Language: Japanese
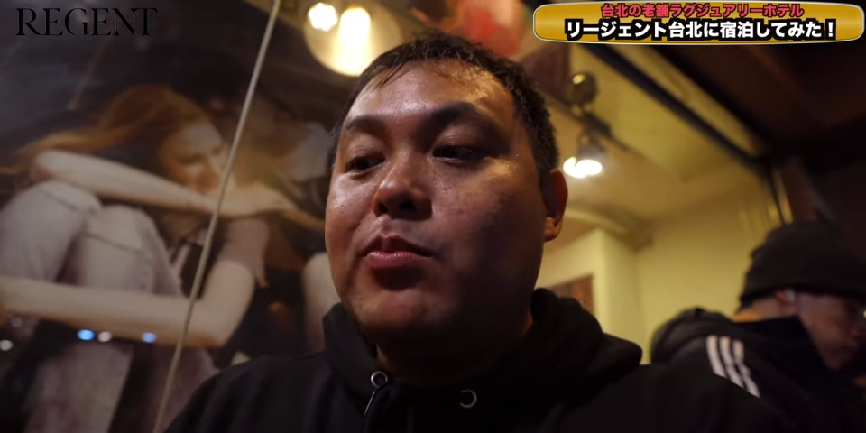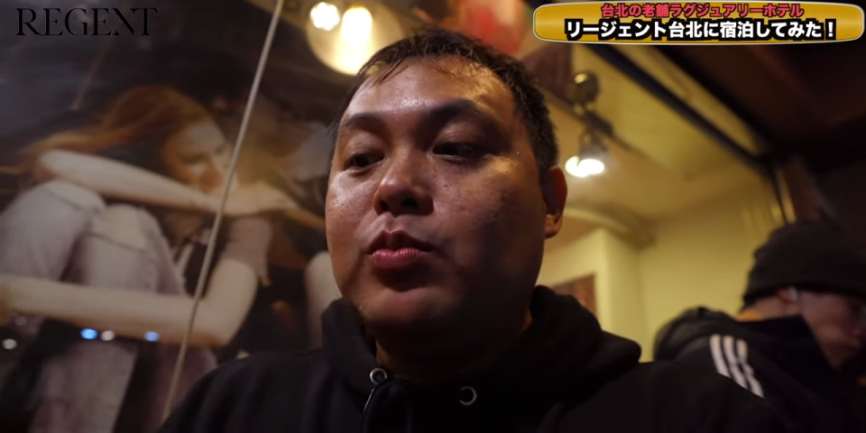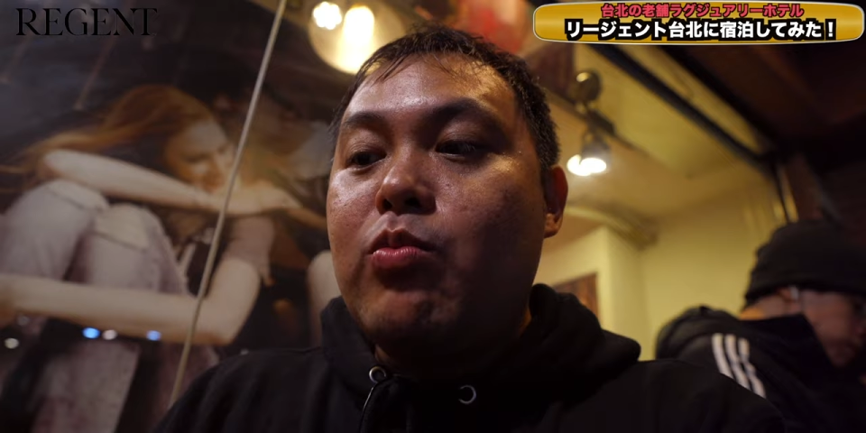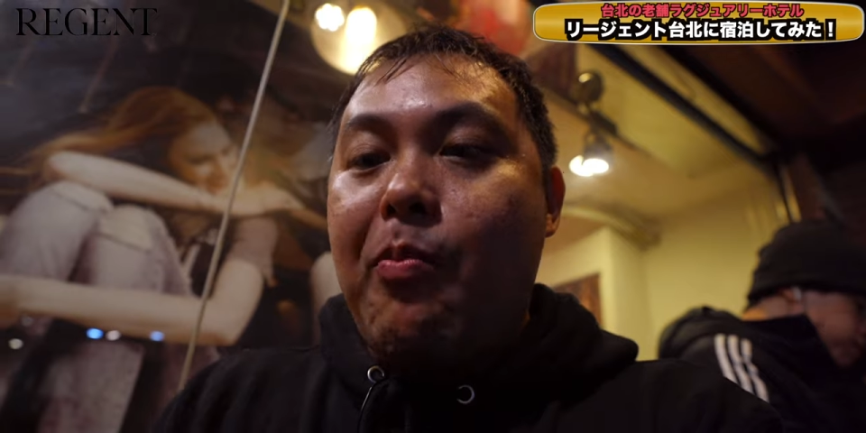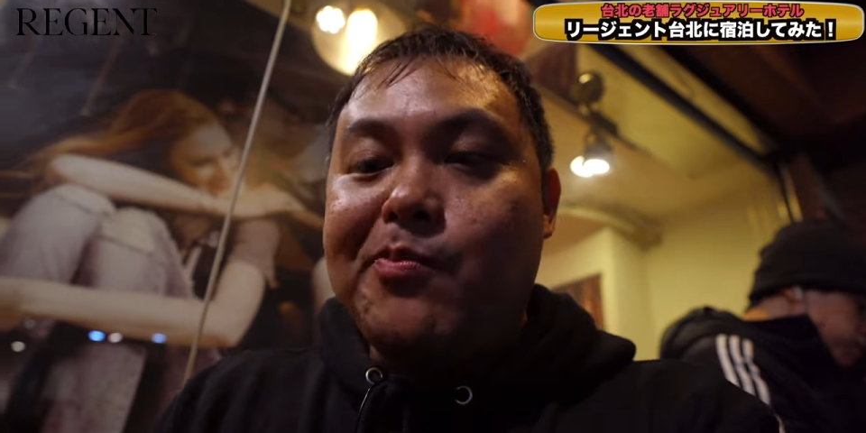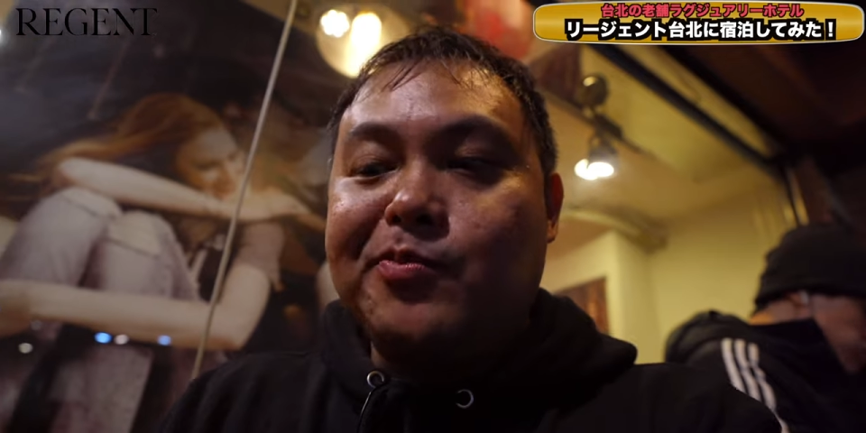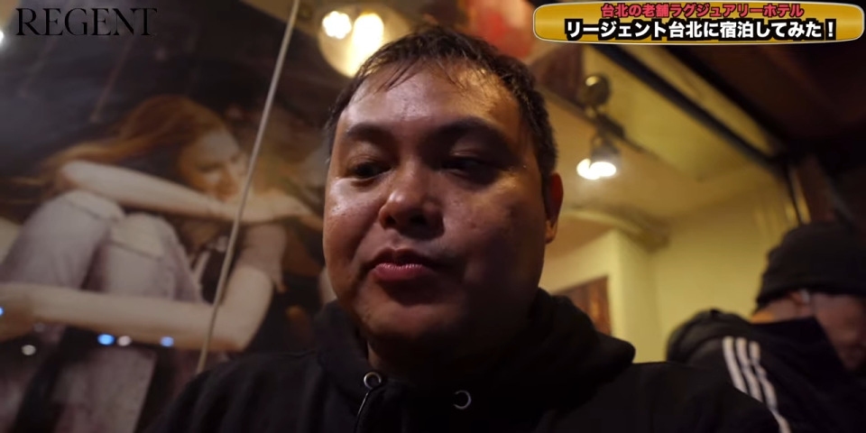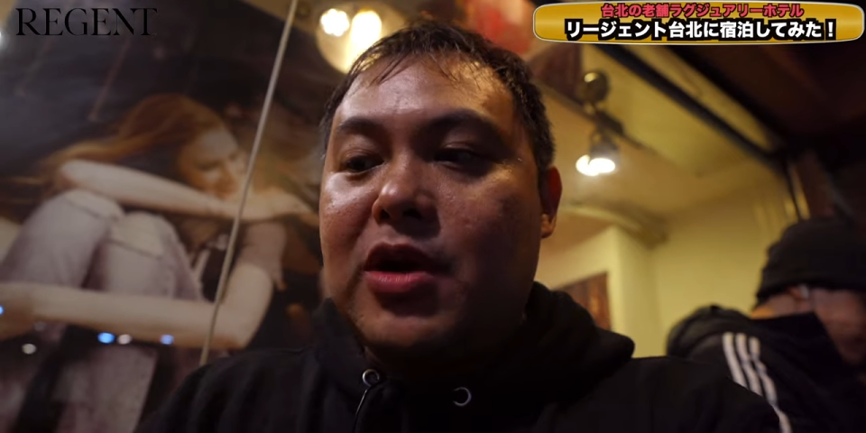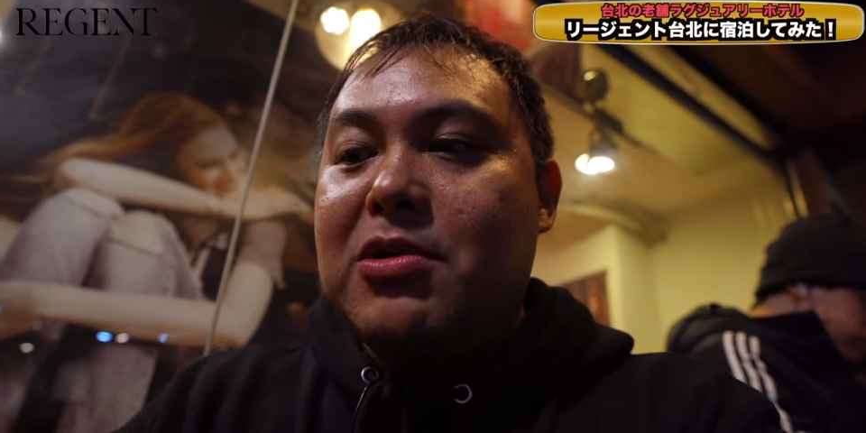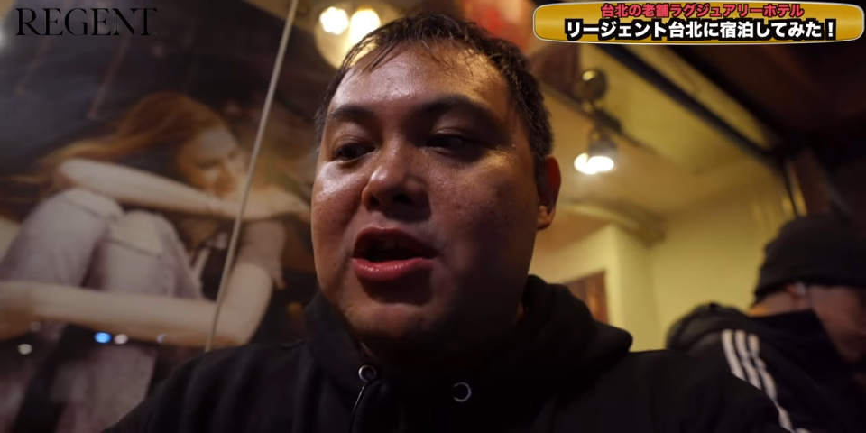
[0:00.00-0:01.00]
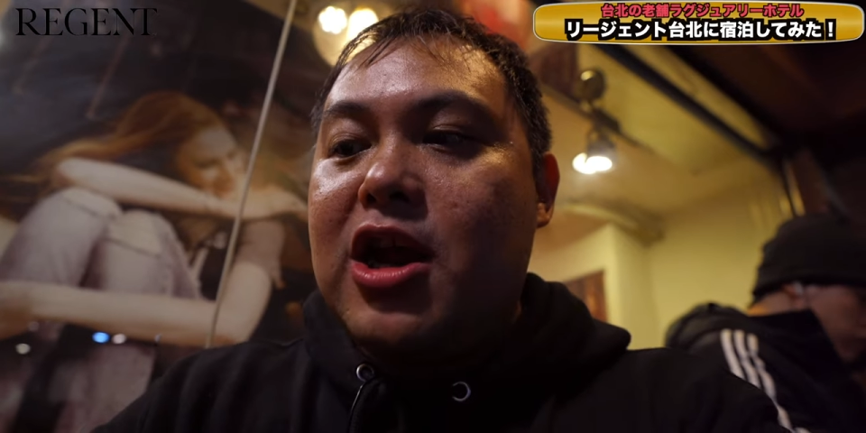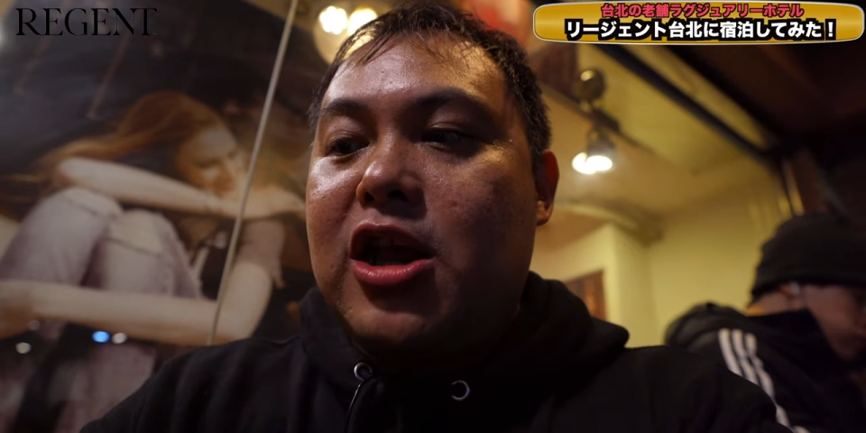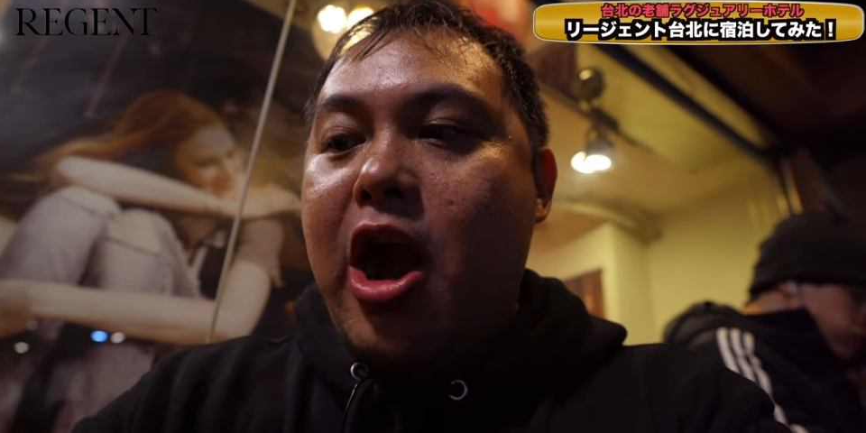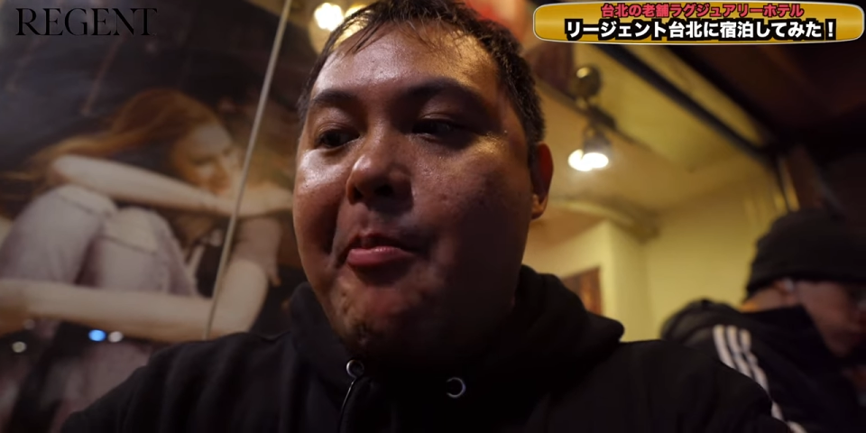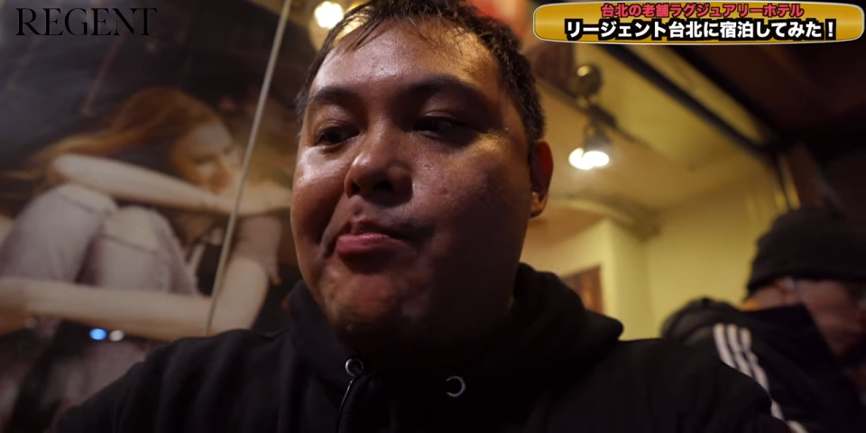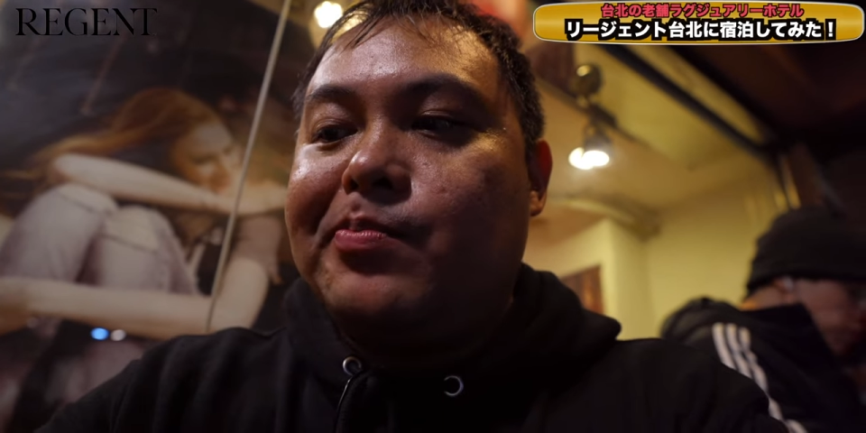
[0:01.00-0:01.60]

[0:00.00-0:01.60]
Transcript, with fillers: いうん食べたいね